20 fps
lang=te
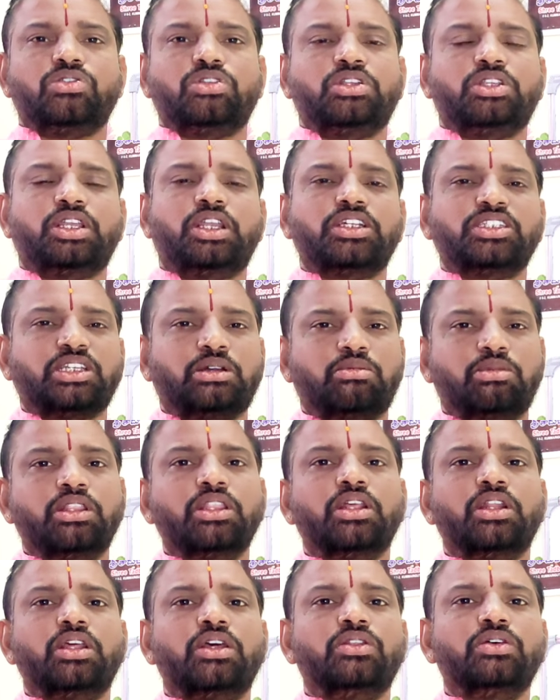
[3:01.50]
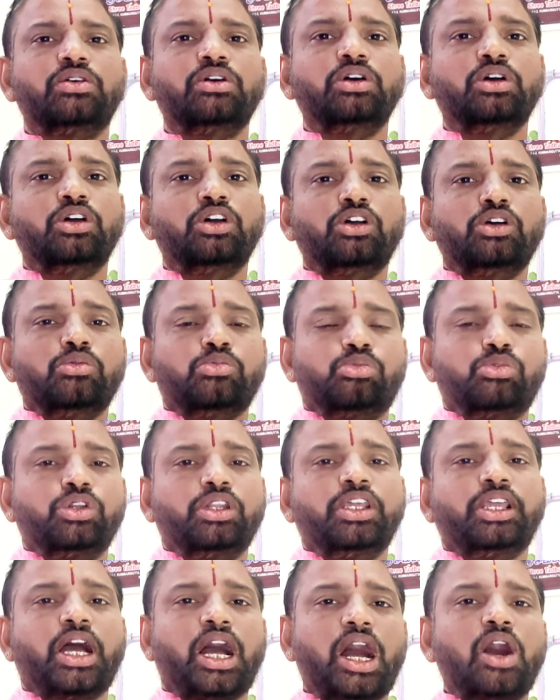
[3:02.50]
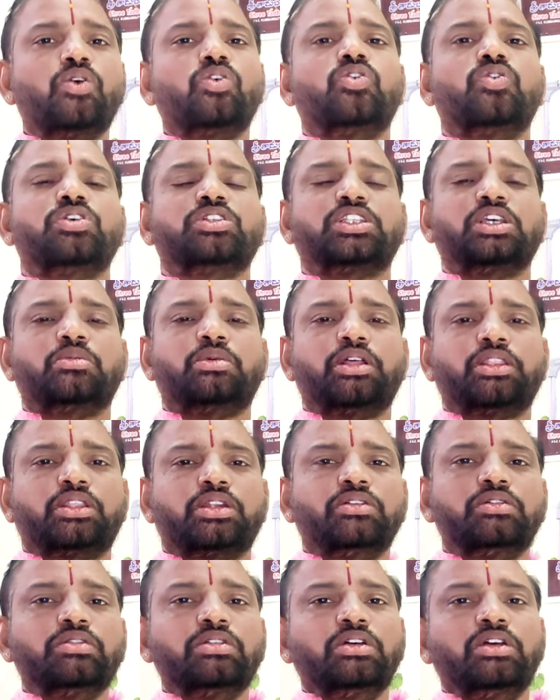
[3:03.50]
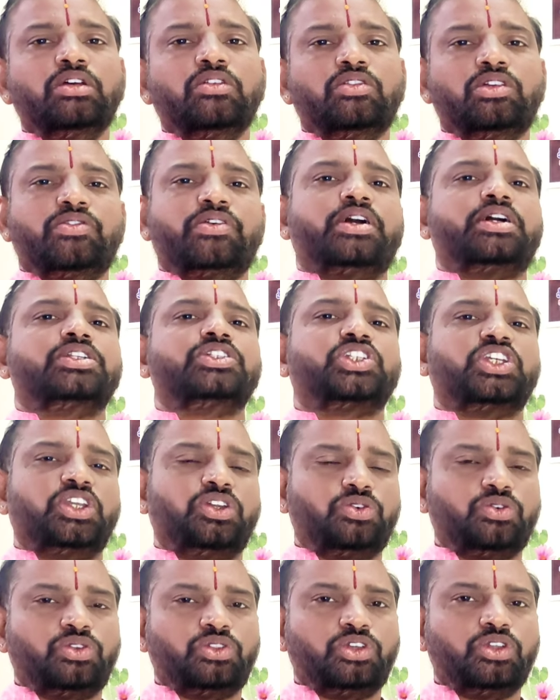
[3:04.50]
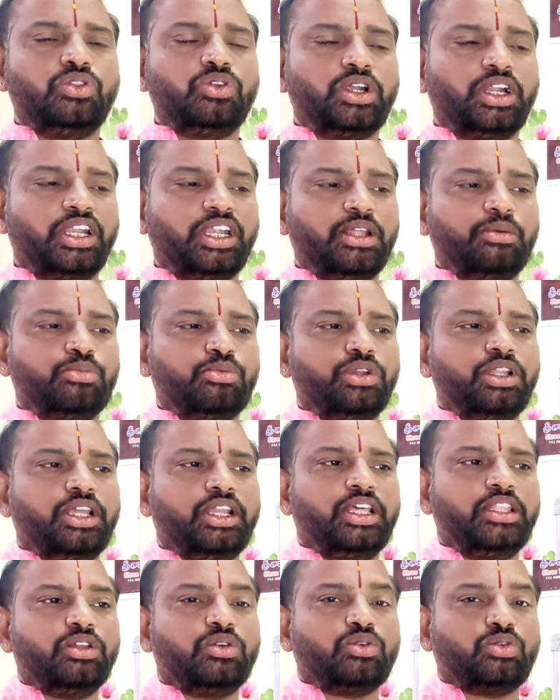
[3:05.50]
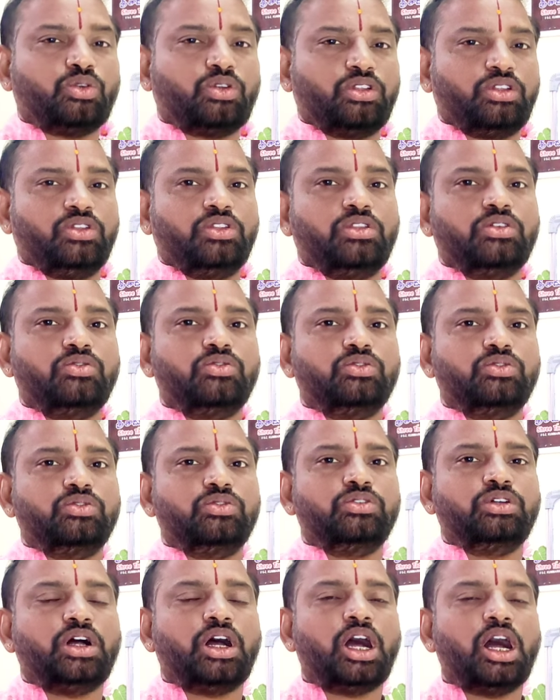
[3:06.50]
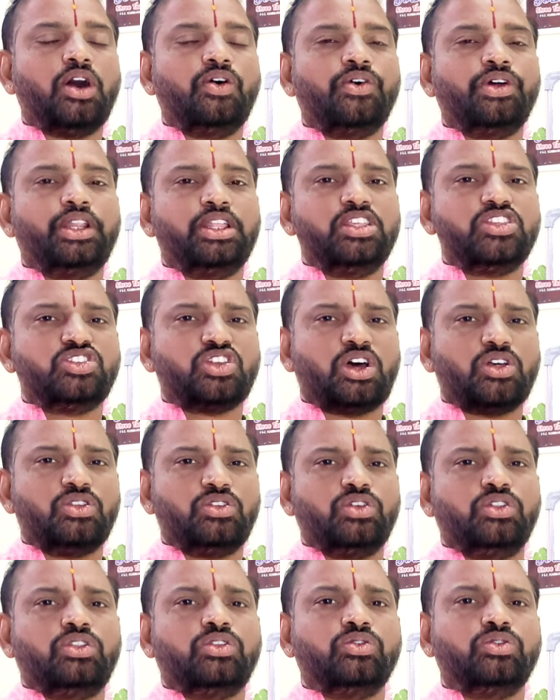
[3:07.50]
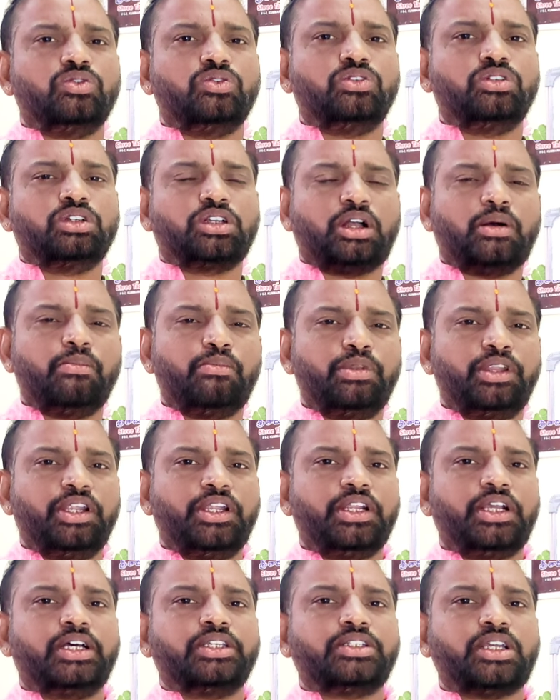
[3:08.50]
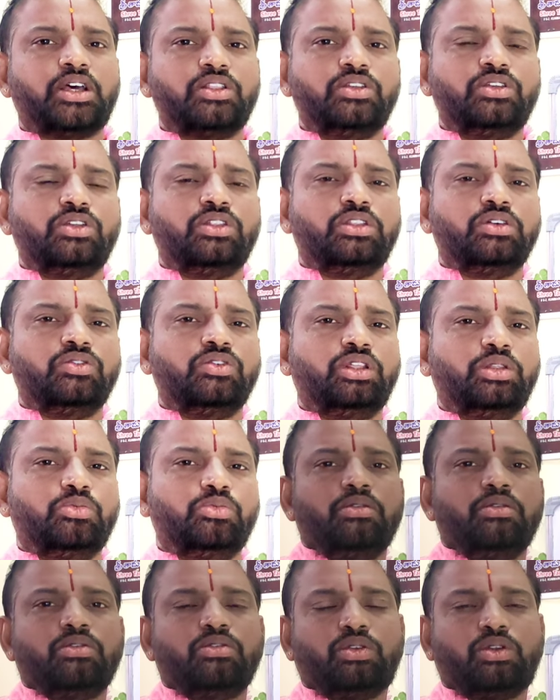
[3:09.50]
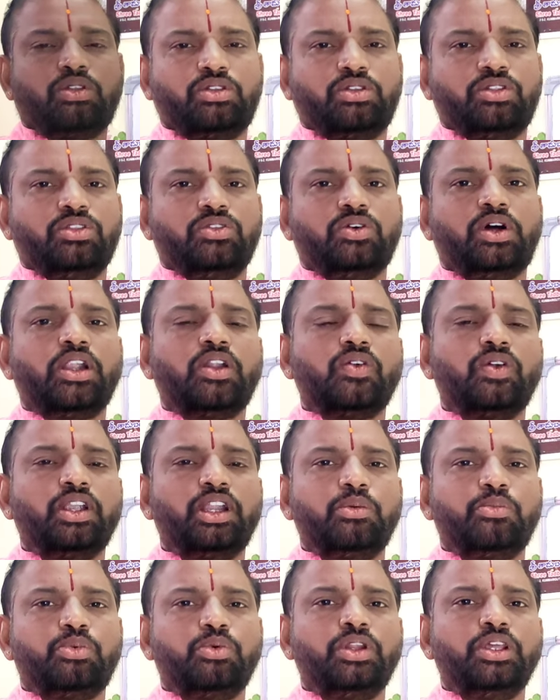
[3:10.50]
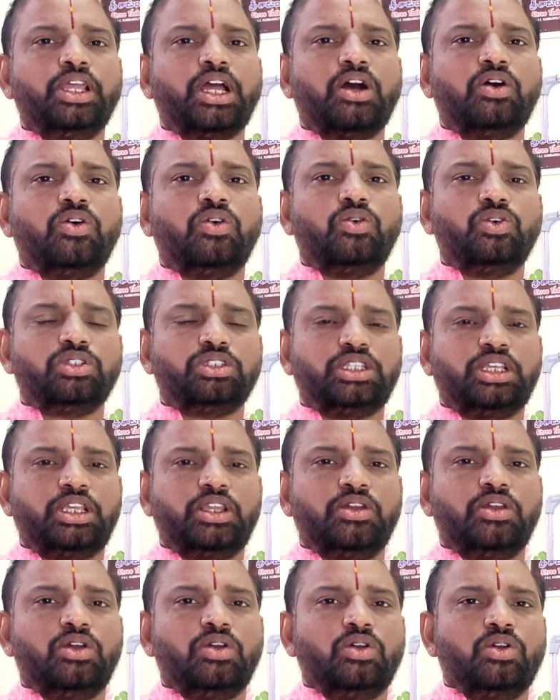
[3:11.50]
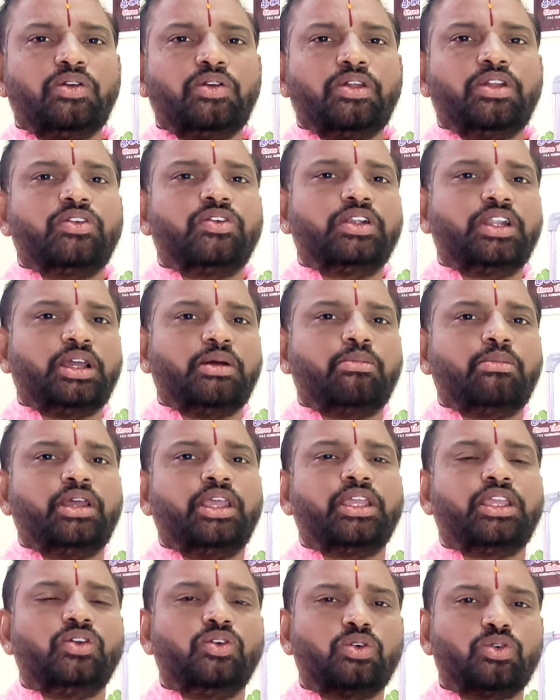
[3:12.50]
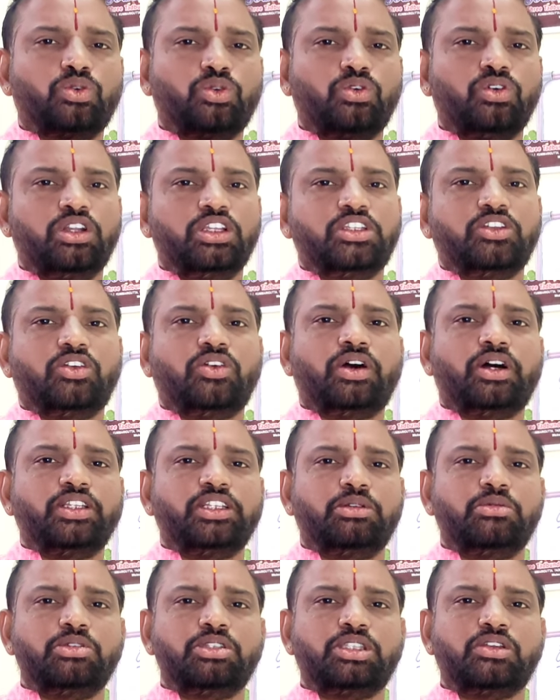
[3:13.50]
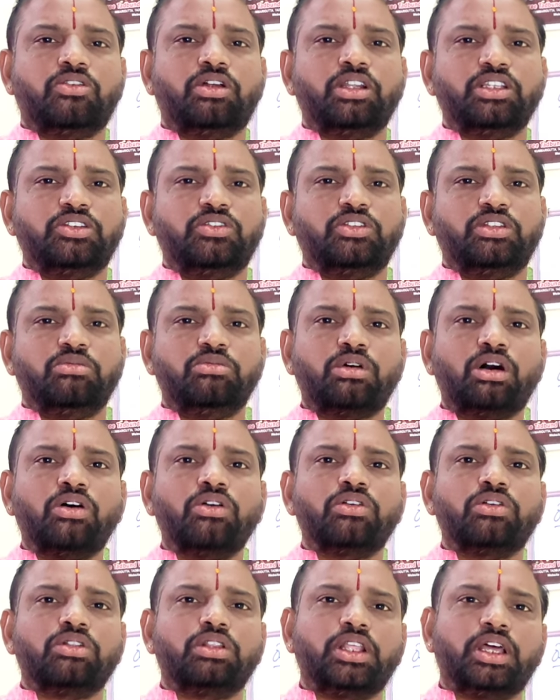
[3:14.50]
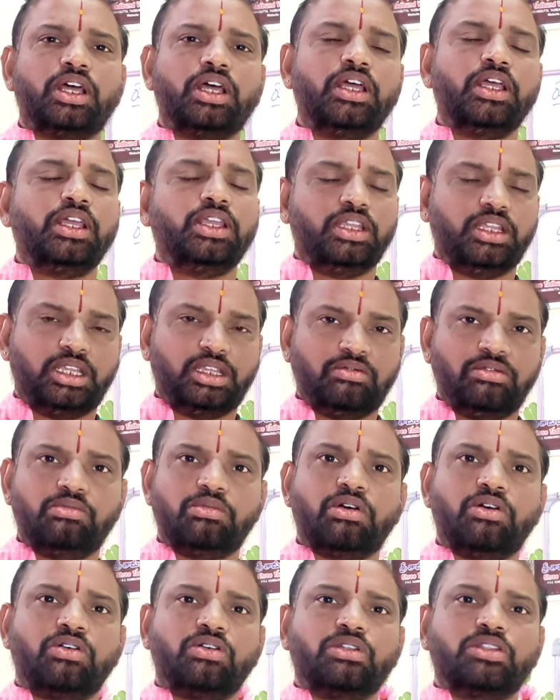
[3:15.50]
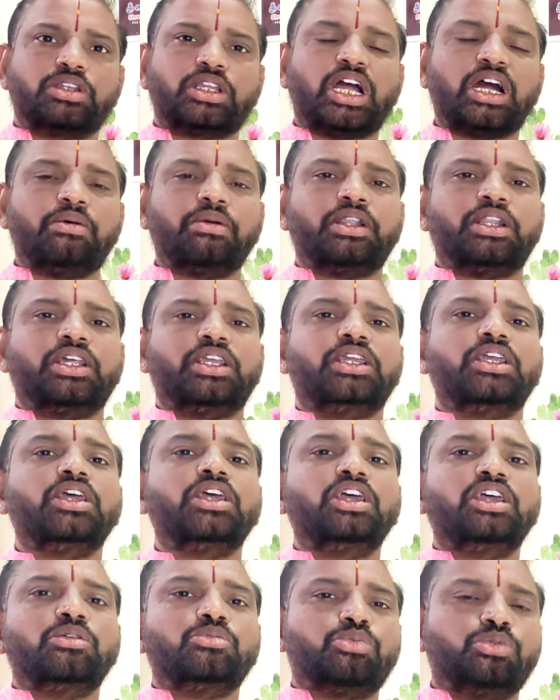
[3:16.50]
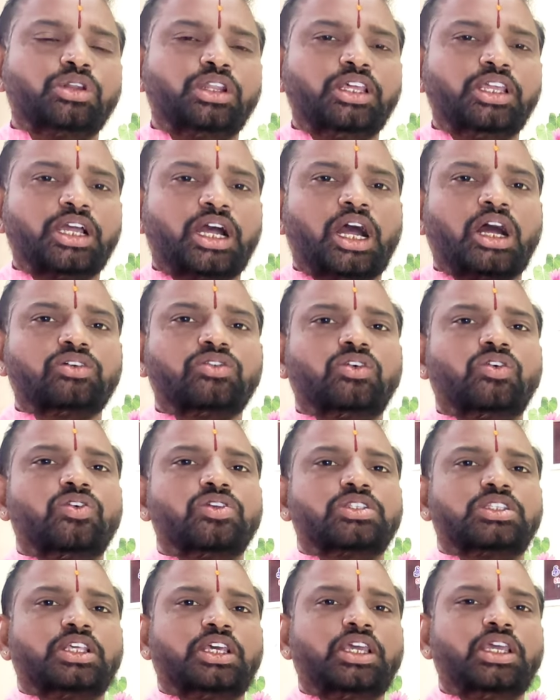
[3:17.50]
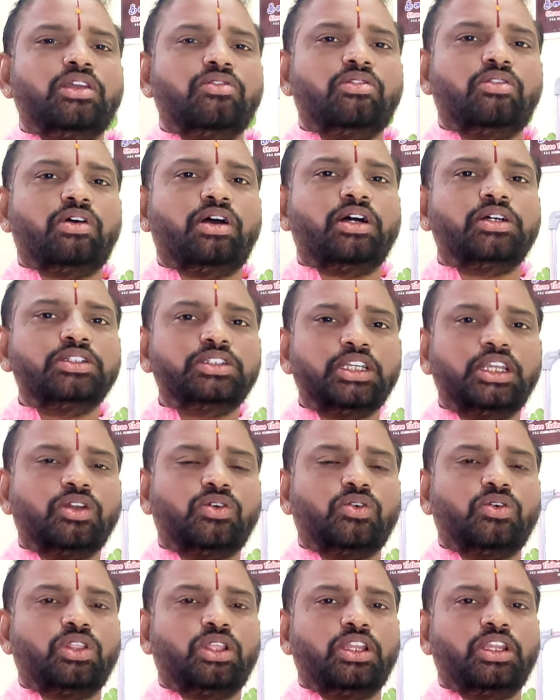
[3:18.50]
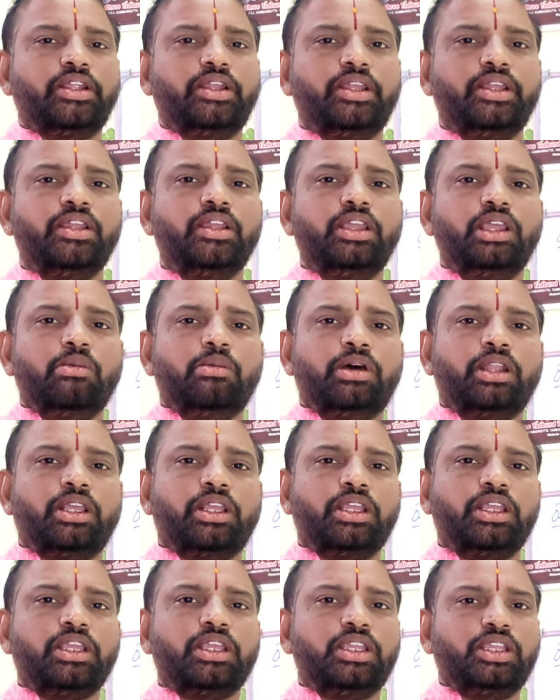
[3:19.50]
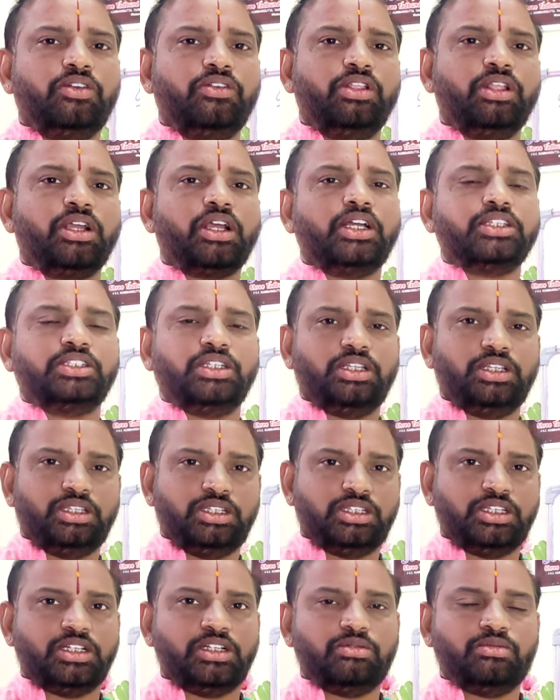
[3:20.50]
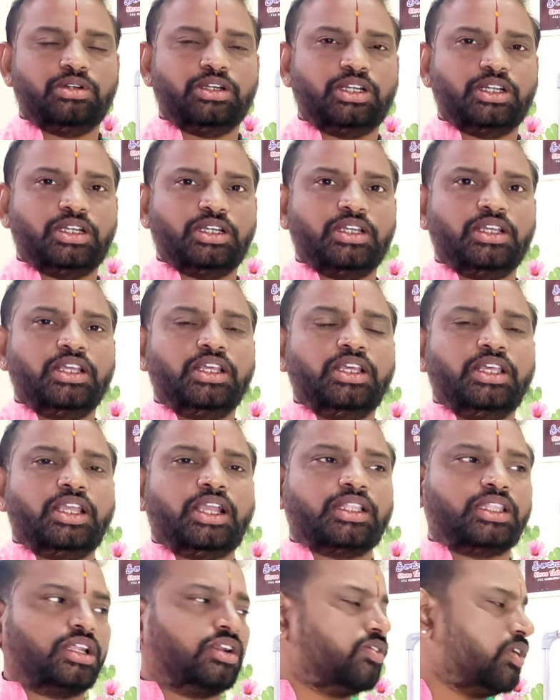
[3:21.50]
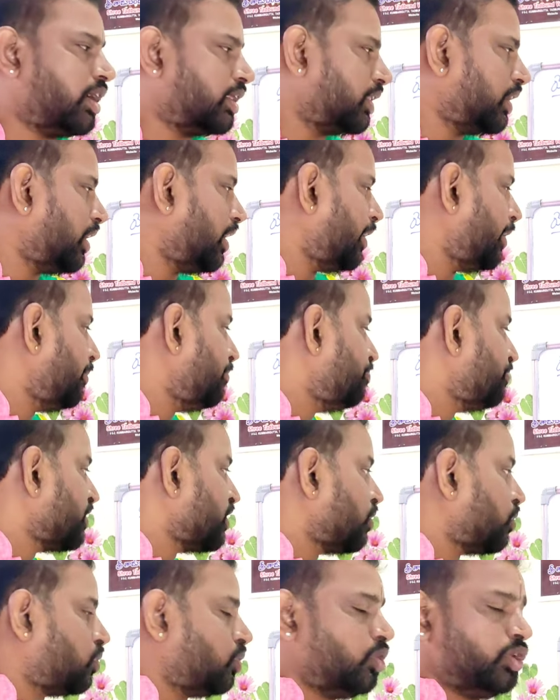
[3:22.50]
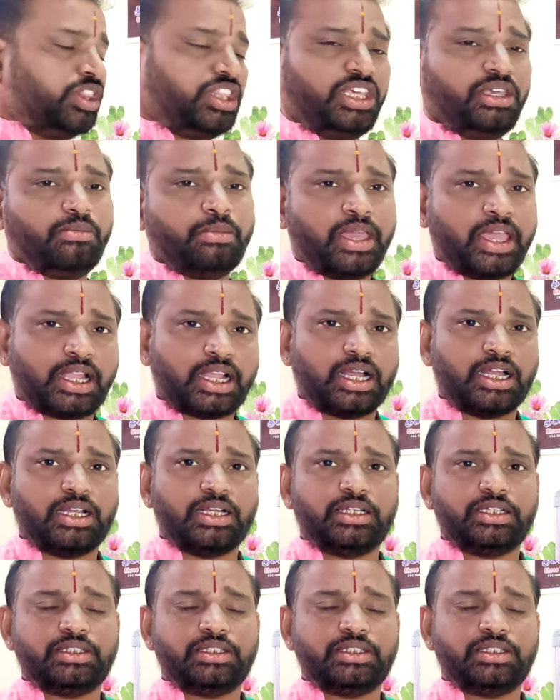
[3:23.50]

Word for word: జ్యోతిష్యానికి సంబంధం లేదు పులి ఆవు వస్తే మాత్రం వివాహం చేయకూడదు ఎందుకంటే పులి అనేది క్రూర జంతువు ఆవు అనేది సాధు జంతువు కంప్లీట్గా సాధు జంతువు క్రూర జంతువు అటువంటి పులి ఆవు వస్తే ముఖ్యమైనటువంటి అమ్మాయికి ఒక కురుడిని వివాహం జరిపిస్తే వాళ్ళ జీవితం బాగుంటుందా ఏమీ బాగుండదు కాబట్టి పులి ఆవు వస్తే వివాహం చేయకూడదని మనకి ఈ విధంగా తెలియజేశారనమాట ఇక తర్వాత కోతి మేక